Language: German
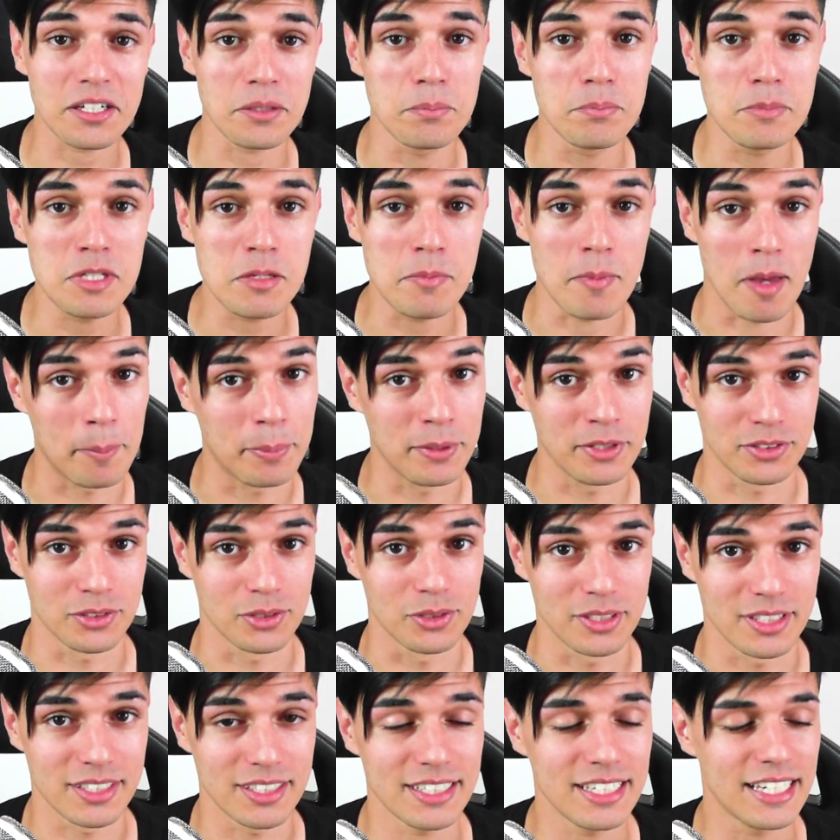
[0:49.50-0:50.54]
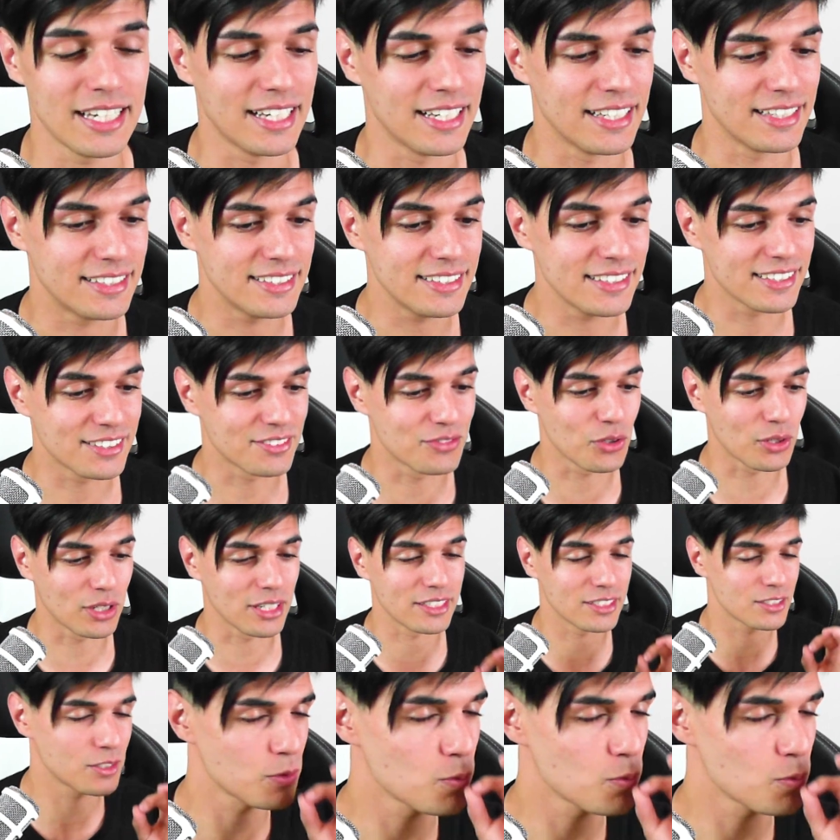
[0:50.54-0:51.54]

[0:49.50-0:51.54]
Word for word: Meme-Episode. Die ist wirklich,